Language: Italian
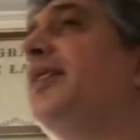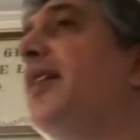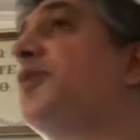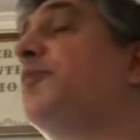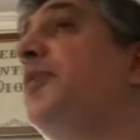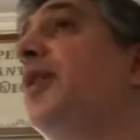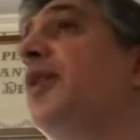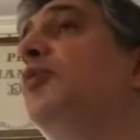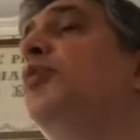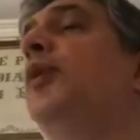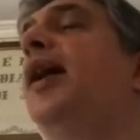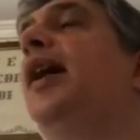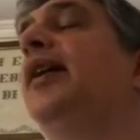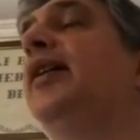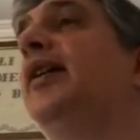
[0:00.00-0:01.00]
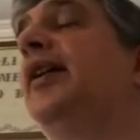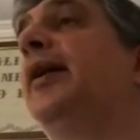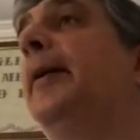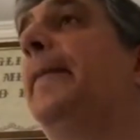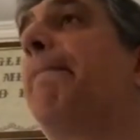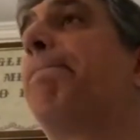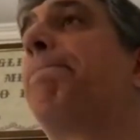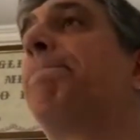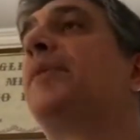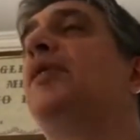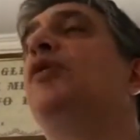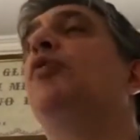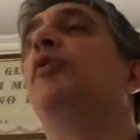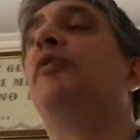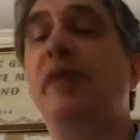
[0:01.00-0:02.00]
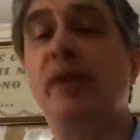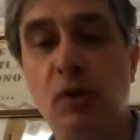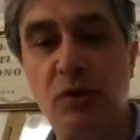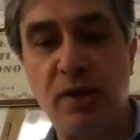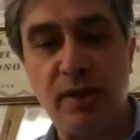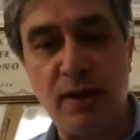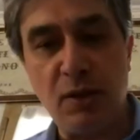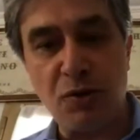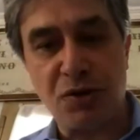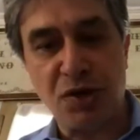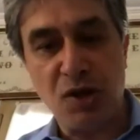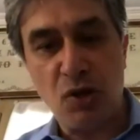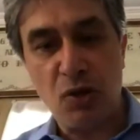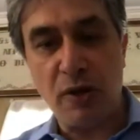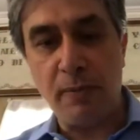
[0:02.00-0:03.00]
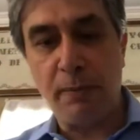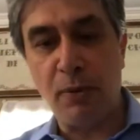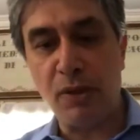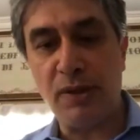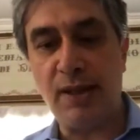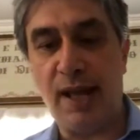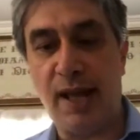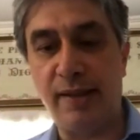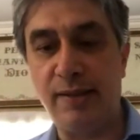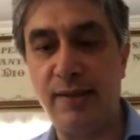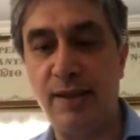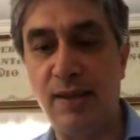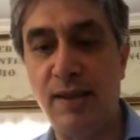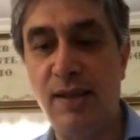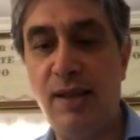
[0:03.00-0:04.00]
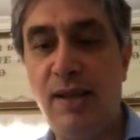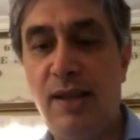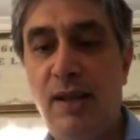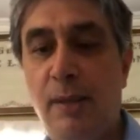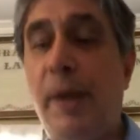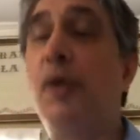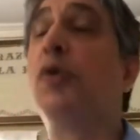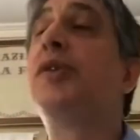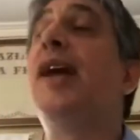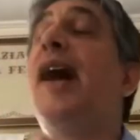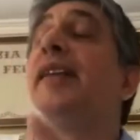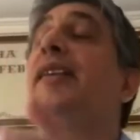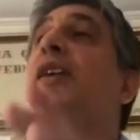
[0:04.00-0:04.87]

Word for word: spirituali di un figlio di Dio siano importanti, ma notate